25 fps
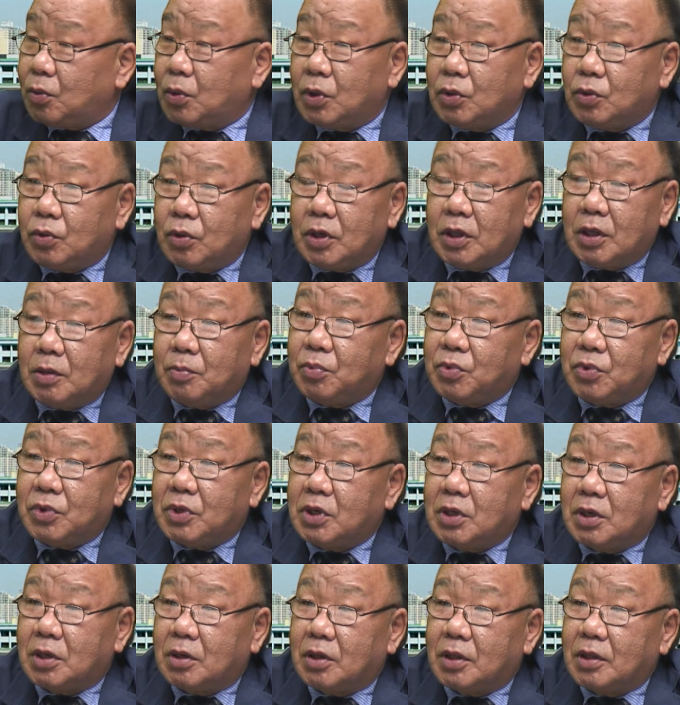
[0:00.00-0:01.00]
我觉得不
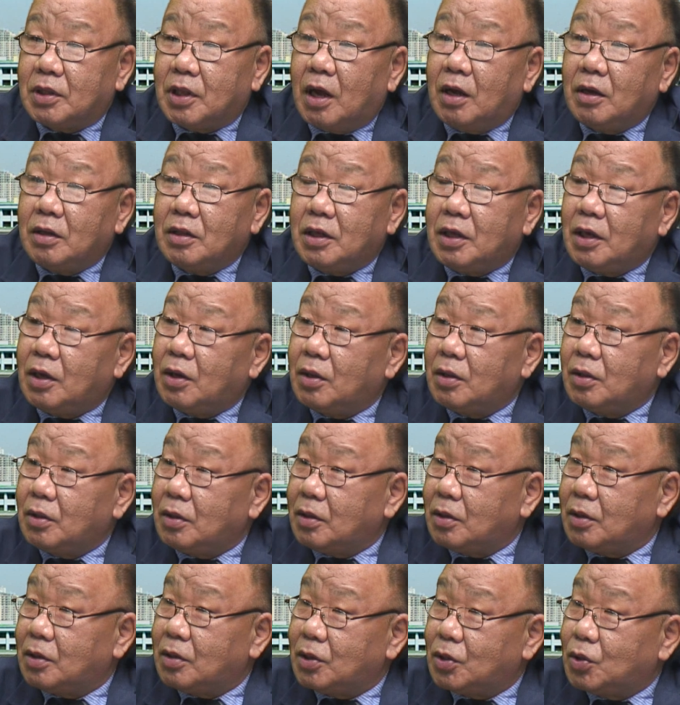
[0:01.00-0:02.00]
是，当天
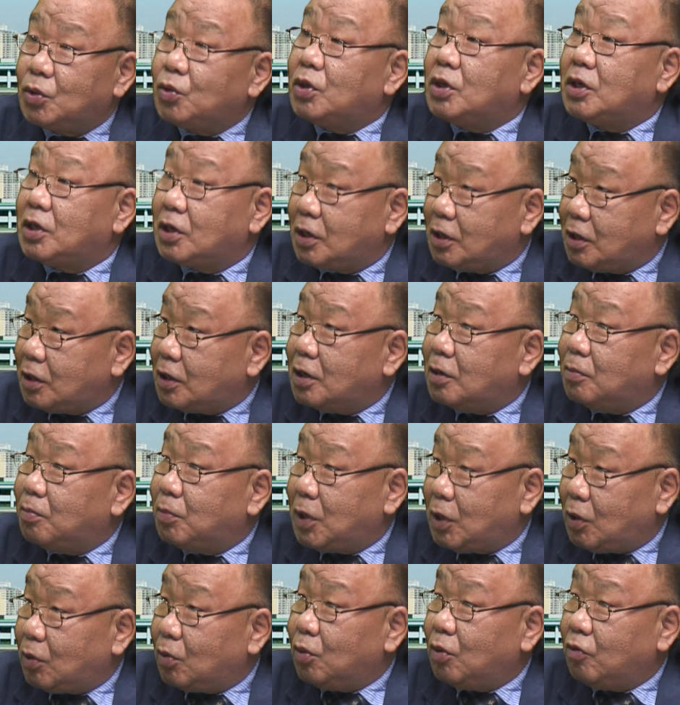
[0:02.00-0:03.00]
就已经跟
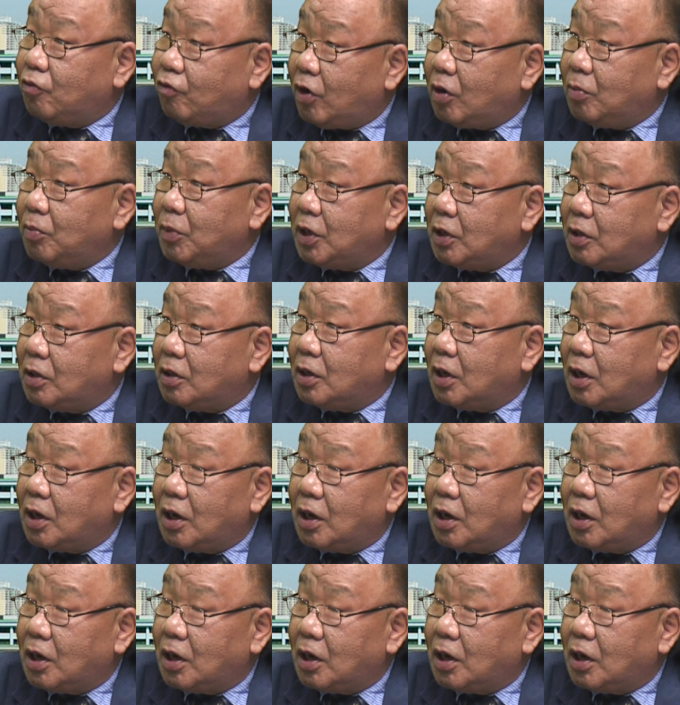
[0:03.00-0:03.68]
美国方面